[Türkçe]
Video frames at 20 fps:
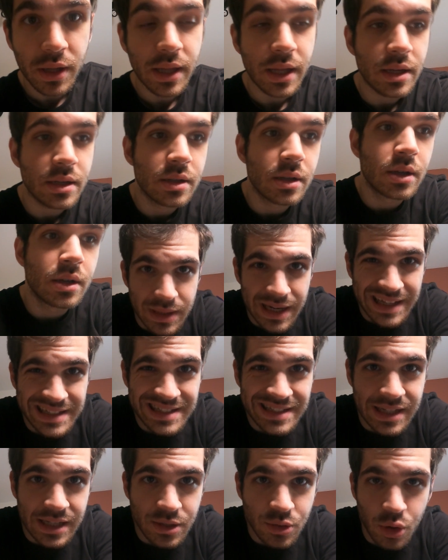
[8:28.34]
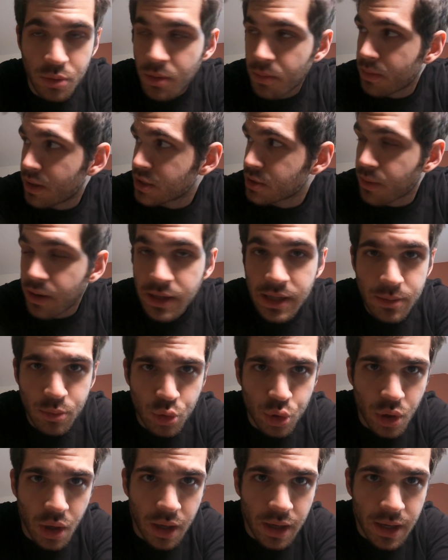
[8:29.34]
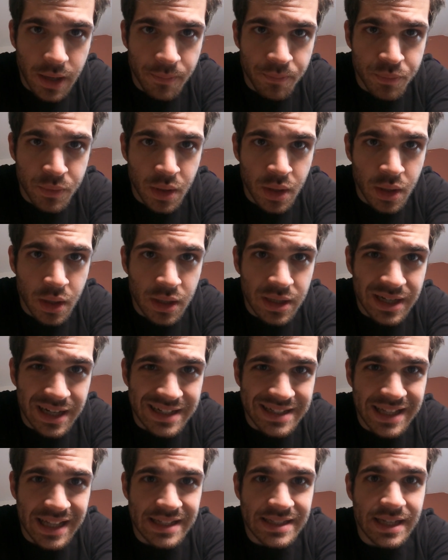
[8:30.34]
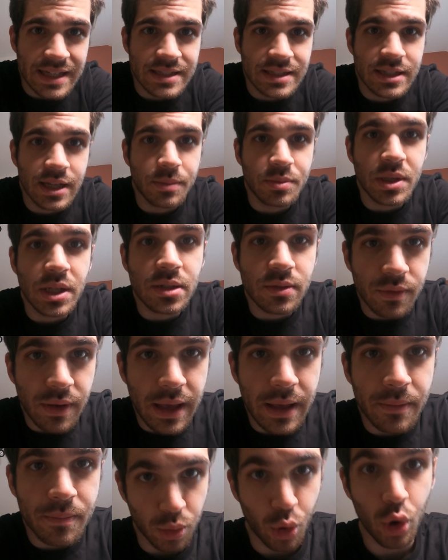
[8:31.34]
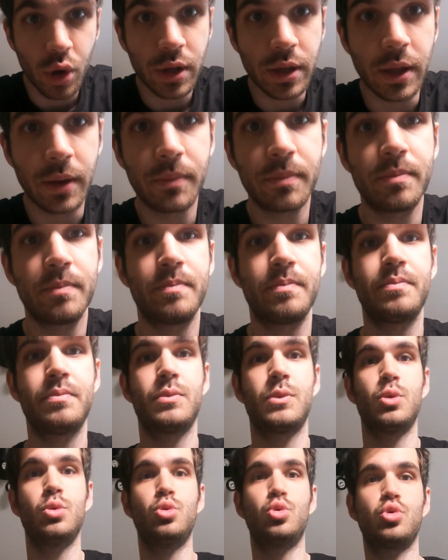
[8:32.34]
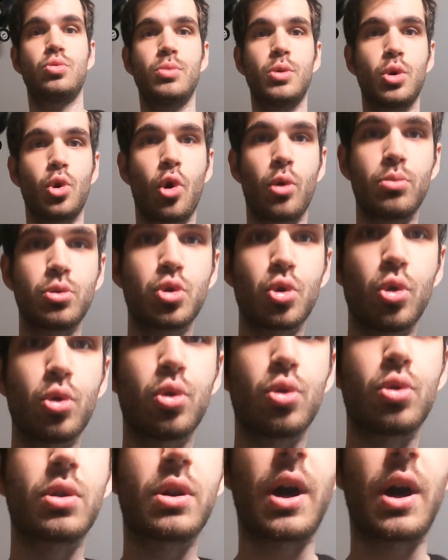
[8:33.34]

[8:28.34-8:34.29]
eder. Birazcık ses olmam lazım. Annem uyuyor hala. Karın egzersizi yapacağız ve bu arada üstüme görmüş olduğun